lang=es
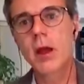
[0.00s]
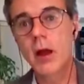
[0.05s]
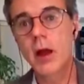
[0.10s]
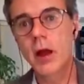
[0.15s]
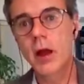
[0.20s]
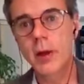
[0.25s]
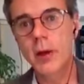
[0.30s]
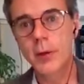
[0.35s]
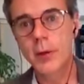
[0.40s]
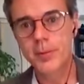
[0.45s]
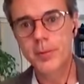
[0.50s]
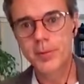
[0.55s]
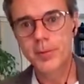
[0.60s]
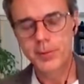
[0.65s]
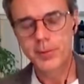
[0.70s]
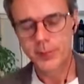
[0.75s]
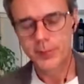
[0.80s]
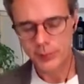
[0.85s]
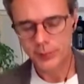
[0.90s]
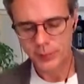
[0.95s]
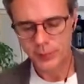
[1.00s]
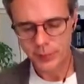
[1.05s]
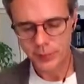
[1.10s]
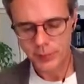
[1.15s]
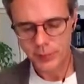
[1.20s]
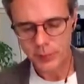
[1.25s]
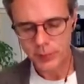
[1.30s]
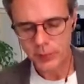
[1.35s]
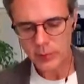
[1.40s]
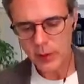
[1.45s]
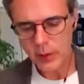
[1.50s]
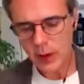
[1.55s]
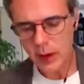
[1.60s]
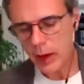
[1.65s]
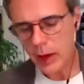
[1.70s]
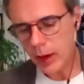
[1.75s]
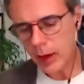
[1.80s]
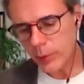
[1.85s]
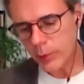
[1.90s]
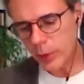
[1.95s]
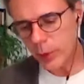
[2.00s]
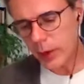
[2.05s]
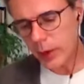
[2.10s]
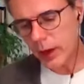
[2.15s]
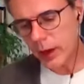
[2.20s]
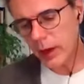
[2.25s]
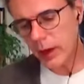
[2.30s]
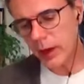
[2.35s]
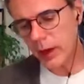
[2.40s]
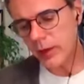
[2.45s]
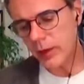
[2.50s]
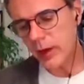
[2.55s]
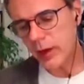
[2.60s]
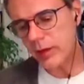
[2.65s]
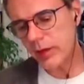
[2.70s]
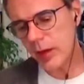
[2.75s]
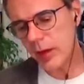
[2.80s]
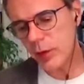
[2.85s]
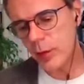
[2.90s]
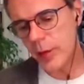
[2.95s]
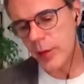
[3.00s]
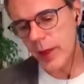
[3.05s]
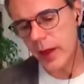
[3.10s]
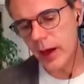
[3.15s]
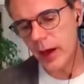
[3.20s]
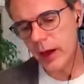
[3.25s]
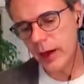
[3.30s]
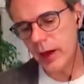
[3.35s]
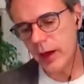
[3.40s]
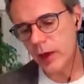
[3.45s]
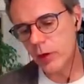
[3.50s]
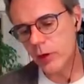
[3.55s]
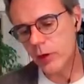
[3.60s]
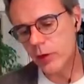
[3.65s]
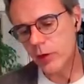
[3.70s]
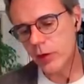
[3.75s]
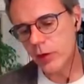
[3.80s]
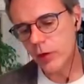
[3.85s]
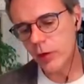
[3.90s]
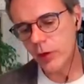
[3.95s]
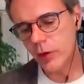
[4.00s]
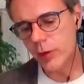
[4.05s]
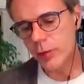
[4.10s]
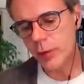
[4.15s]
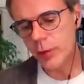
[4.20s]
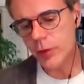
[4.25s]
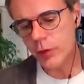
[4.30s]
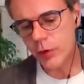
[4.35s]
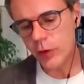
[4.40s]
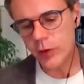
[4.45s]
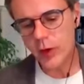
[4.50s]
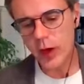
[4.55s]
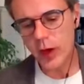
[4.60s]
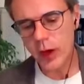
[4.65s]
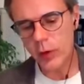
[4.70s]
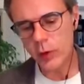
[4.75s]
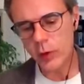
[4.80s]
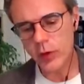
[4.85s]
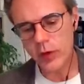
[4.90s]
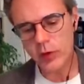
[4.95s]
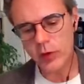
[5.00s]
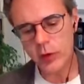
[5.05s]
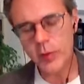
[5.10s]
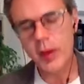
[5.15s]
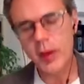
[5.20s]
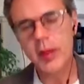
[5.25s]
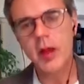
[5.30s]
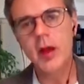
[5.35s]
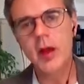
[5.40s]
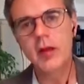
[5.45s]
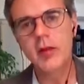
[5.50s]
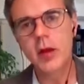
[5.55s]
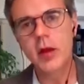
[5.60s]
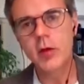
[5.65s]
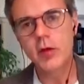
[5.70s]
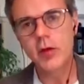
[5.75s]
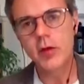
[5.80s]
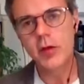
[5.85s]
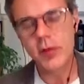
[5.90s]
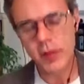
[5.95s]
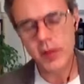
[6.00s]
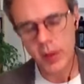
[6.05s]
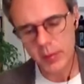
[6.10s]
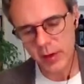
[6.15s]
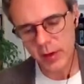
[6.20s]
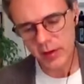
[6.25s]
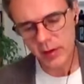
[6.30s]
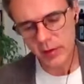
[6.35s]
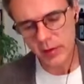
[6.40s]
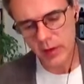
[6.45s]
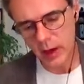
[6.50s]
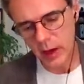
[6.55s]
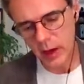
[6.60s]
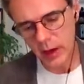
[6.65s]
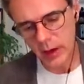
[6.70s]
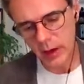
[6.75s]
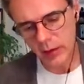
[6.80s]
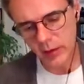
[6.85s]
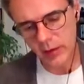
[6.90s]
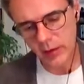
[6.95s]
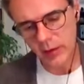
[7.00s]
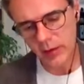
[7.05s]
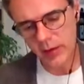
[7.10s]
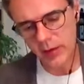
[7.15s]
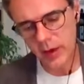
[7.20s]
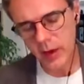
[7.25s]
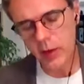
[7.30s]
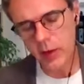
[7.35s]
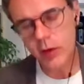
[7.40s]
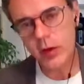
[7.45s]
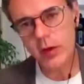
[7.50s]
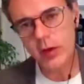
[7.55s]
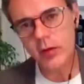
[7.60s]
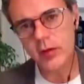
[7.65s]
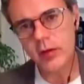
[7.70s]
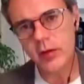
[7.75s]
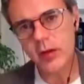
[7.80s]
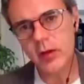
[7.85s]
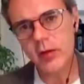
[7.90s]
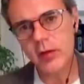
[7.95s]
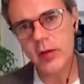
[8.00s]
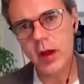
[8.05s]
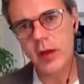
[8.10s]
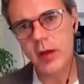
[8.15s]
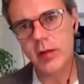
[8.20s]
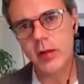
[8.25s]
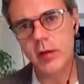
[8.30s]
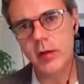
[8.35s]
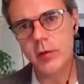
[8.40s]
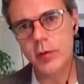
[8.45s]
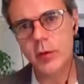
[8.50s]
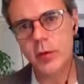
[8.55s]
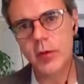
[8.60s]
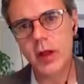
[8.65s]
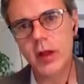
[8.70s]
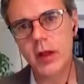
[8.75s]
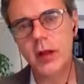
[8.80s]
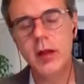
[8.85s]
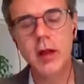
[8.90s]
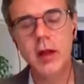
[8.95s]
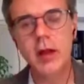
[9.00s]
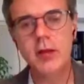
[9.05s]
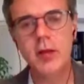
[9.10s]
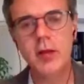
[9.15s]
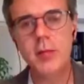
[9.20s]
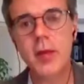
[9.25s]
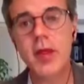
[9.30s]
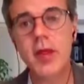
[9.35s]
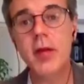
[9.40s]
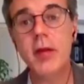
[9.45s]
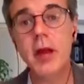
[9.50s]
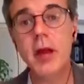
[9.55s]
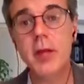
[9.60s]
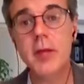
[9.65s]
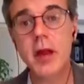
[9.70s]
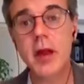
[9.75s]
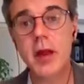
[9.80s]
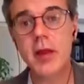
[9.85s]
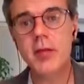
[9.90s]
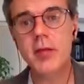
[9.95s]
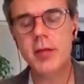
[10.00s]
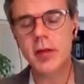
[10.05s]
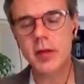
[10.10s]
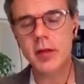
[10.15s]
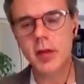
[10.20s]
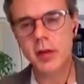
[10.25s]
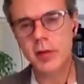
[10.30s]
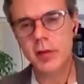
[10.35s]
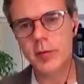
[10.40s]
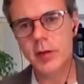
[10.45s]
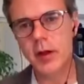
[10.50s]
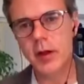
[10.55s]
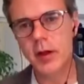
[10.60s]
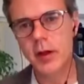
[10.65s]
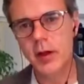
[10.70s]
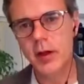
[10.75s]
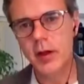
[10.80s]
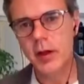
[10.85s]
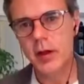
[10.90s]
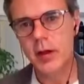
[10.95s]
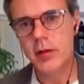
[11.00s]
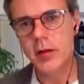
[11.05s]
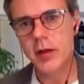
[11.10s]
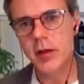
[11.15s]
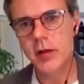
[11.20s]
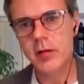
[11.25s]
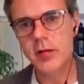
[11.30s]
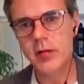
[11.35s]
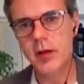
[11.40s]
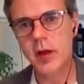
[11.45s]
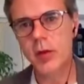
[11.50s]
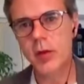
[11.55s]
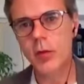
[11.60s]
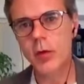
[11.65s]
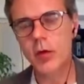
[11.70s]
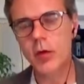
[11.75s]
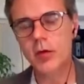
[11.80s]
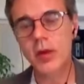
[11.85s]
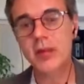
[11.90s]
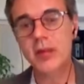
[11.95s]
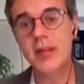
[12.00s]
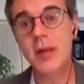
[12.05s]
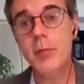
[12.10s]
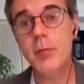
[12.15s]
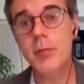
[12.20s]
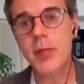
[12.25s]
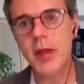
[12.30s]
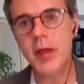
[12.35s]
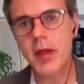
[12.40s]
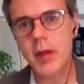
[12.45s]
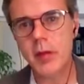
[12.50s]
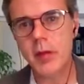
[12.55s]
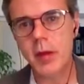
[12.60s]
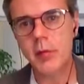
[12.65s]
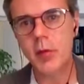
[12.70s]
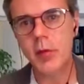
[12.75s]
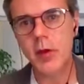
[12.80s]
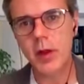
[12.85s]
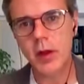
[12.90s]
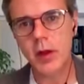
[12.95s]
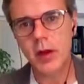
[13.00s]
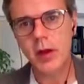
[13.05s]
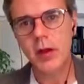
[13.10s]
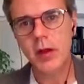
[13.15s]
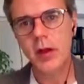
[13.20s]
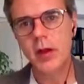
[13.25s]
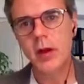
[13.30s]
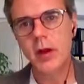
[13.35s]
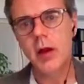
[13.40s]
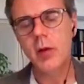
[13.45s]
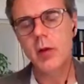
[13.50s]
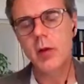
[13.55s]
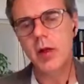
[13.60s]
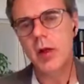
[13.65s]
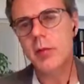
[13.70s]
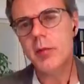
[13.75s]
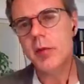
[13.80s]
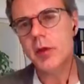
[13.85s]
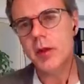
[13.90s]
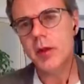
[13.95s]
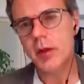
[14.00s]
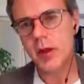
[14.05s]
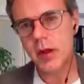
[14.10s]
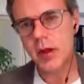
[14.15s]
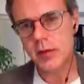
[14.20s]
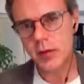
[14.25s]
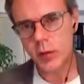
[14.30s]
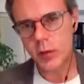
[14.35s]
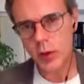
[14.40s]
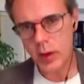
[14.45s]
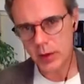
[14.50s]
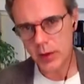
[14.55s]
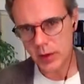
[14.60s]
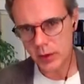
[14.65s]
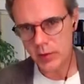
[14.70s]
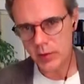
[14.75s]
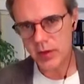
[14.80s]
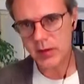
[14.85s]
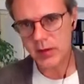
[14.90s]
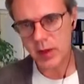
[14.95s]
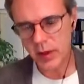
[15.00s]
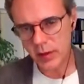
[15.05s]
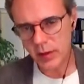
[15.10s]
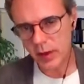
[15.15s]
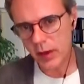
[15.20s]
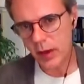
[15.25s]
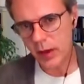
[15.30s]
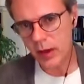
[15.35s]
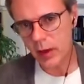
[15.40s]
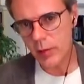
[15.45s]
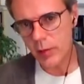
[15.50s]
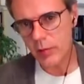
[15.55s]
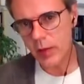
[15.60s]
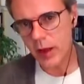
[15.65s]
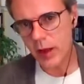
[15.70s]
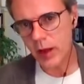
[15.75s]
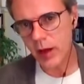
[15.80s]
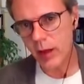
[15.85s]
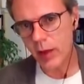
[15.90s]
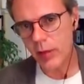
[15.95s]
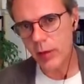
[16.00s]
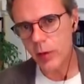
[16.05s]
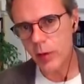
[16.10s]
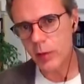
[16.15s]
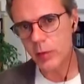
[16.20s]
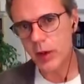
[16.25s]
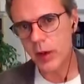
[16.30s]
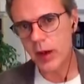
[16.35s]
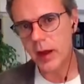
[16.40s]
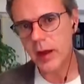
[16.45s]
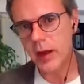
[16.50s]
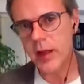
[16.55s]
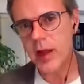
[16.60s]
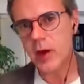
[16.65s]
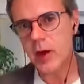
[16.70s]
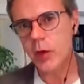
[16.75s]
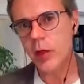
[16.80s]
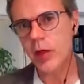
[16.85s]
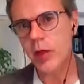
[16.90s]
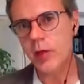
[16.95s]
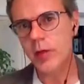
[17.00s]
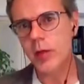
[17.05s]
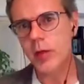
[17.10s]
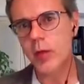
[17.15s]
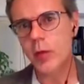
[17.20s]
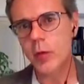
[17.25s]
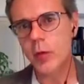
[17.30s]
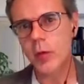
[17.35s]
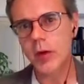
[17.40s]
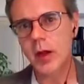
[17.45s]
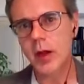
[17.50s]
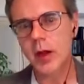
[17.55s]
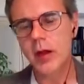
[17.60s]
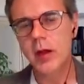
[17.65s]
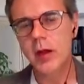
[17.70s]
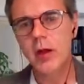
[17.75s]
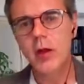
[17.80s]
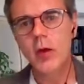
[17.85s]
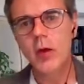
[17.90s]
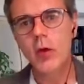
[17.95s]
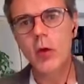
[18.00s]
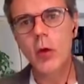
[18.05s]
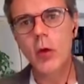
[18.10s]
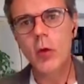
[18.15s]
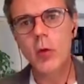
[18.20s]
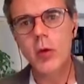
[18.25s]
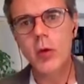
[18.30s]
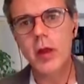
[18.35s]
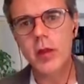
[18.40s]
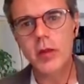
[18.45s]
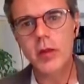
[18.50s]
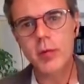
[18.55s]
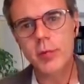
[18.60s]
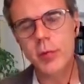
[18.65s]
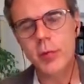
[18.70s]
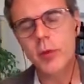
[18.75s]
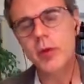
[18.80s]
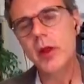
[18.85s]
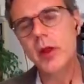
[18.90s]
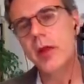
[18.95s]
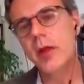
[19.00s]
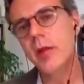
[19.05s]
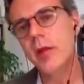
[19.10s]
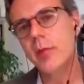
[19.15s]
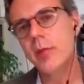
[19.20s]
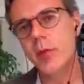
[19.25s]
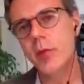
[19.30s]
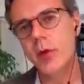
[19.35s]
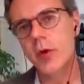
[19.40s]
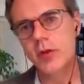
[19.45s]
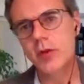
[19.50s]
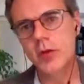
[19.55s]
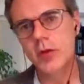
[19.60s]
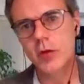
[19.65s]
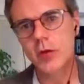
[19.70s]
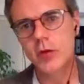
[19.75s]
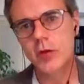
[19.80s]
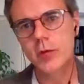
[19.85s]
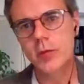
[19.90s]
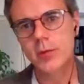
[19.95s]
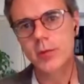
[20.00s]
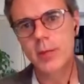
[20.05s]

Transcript: Leo. La República Galáctica está sumida en el caos. Los impuestos de las rutas comerciales a los sistemas estelares exteriores están en disputa. Así empezaba la amenaza fantasma de Star Wars. Así empezaba a morir la unidad política seguramente más grande que la imaginación humana haya concebido nunca, con una disputa de impuestos.